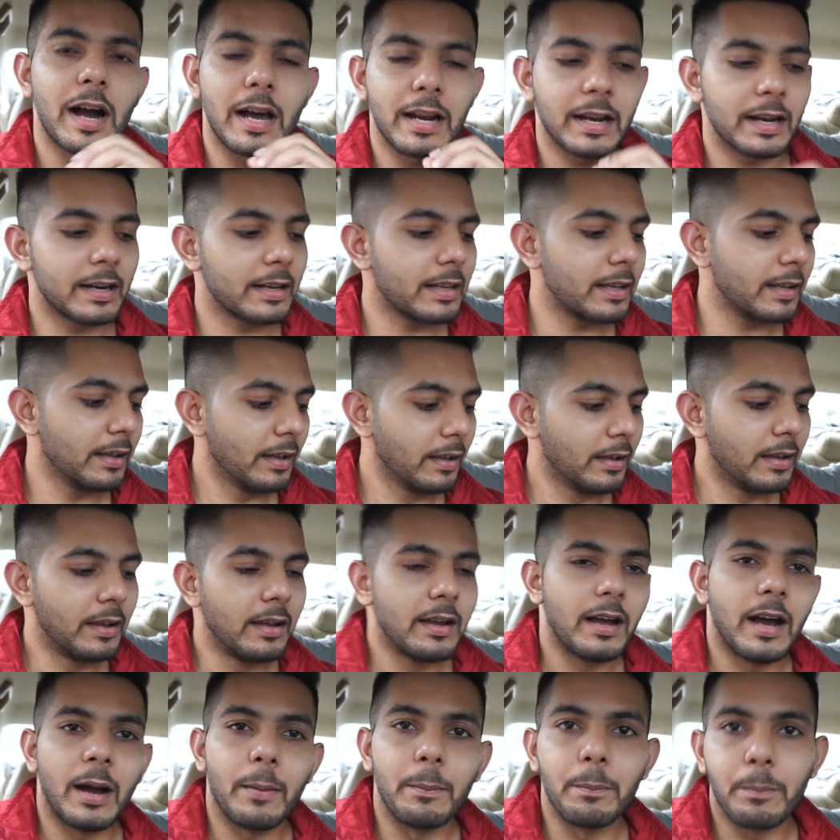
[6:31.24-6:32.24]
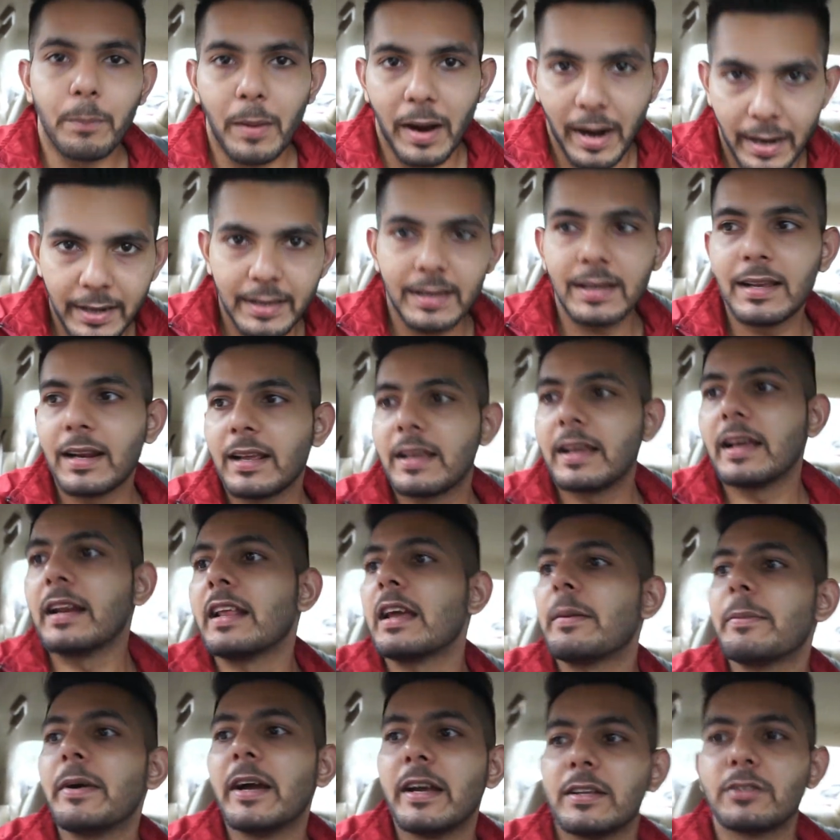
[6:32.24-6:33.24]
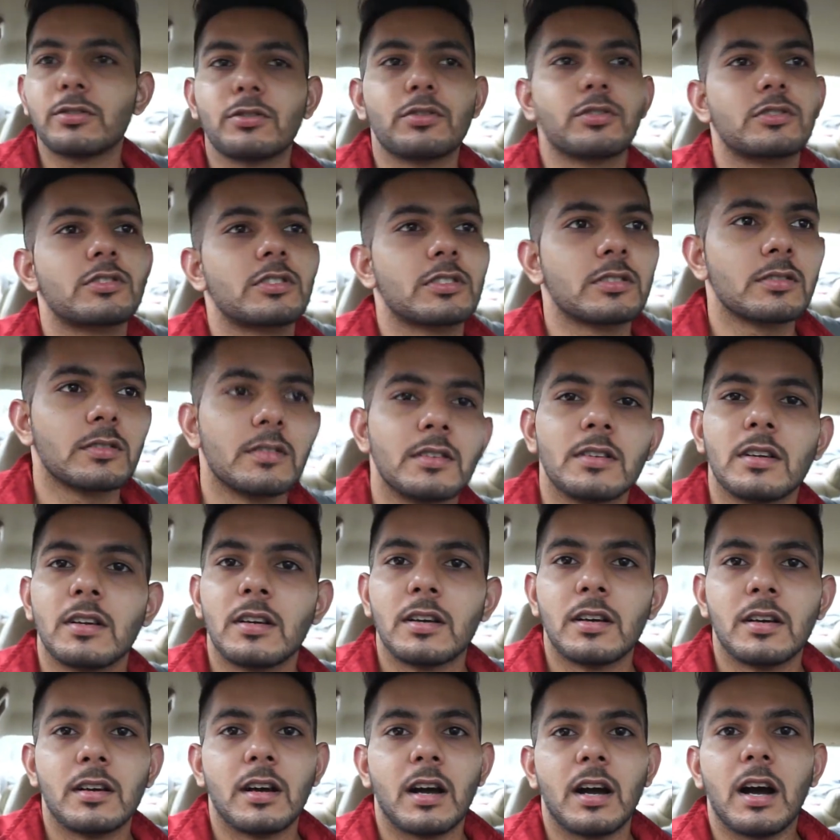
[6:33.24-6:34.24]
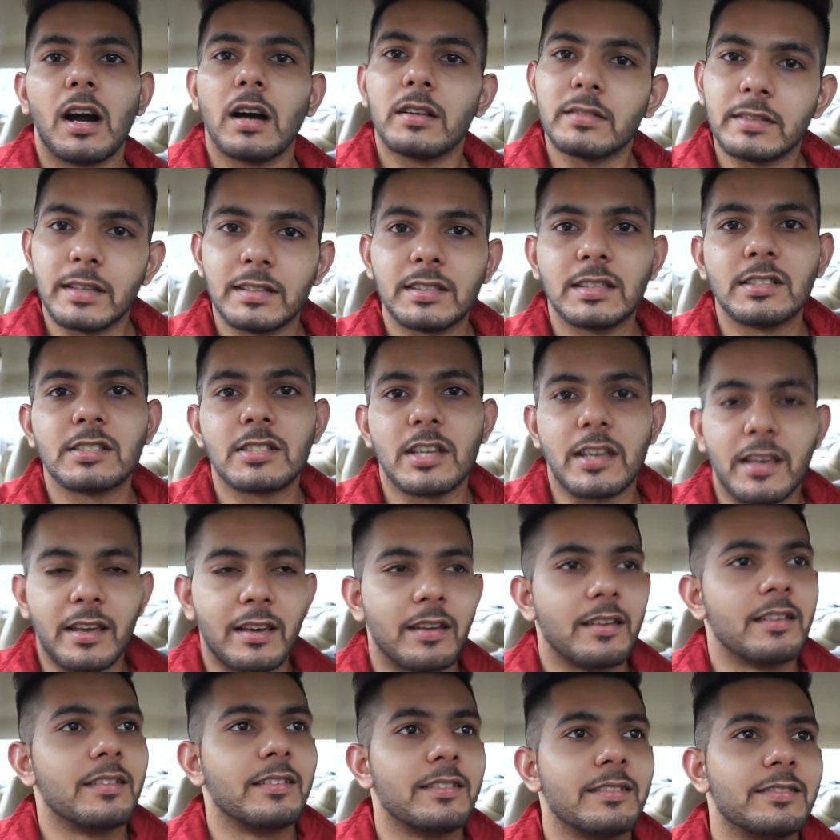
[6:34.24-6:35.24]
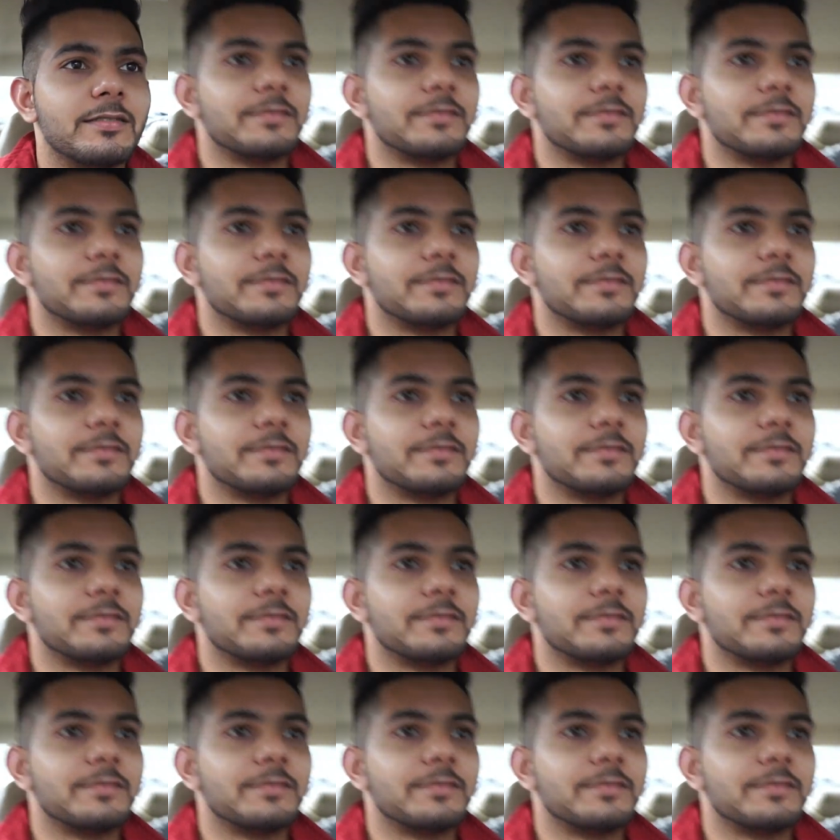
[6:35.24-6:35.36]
खाना नहीं है अब पहाड़ी एरिया में आए तो कुछ देसी चाहिए